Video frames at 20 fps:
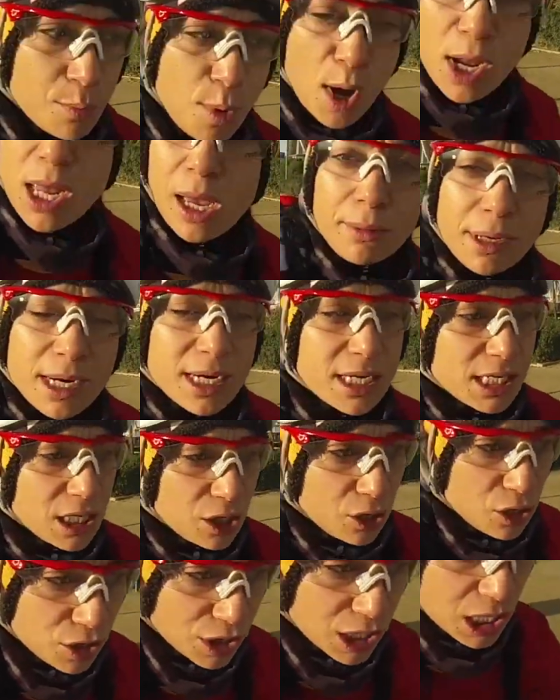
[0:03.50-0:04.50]
Voy a ver si
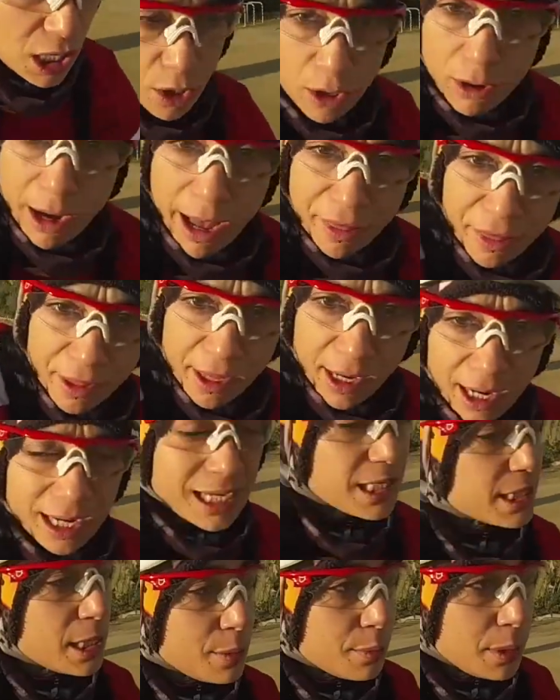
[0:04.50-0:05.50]
consigo hacer
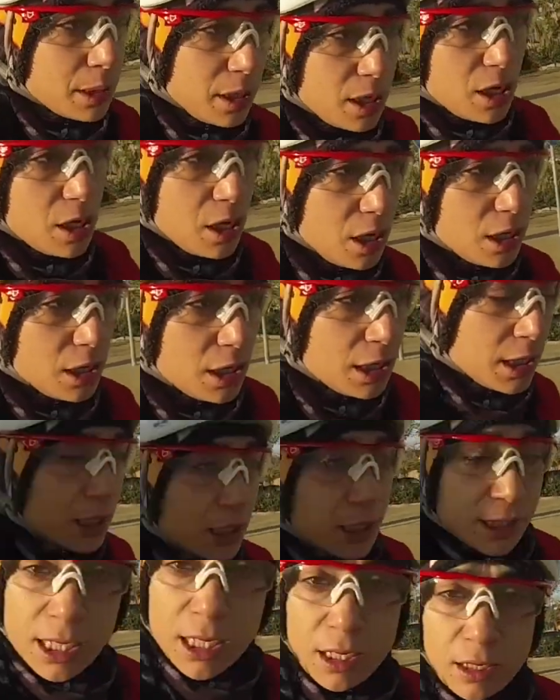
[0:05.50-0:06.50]
este vídeo
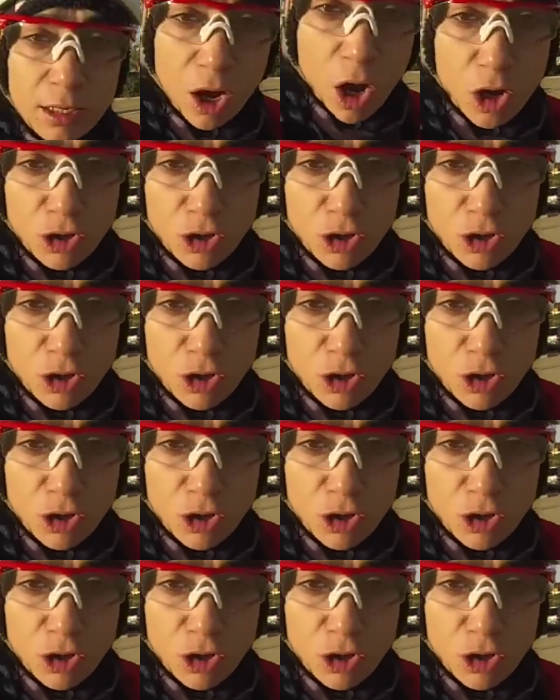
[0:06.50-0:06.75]
sin